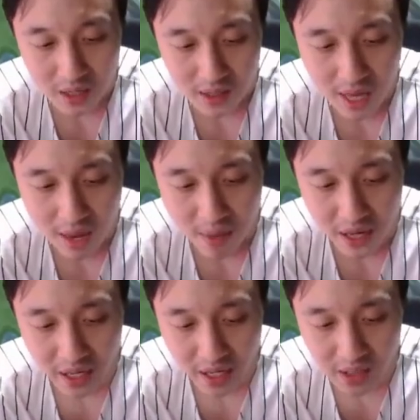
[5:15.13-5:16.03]
Sabar
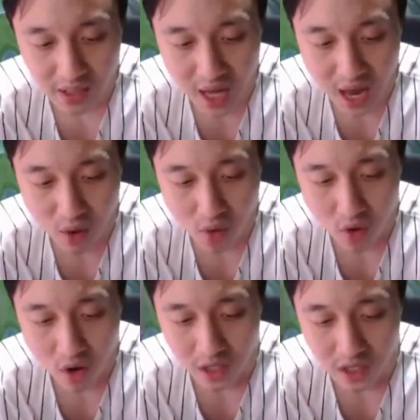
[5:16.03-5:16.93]
ya guys ya.
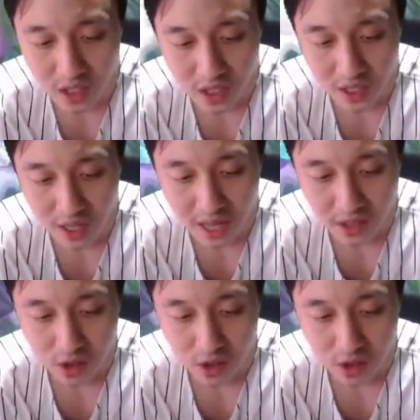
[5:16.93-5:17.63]
Woi gila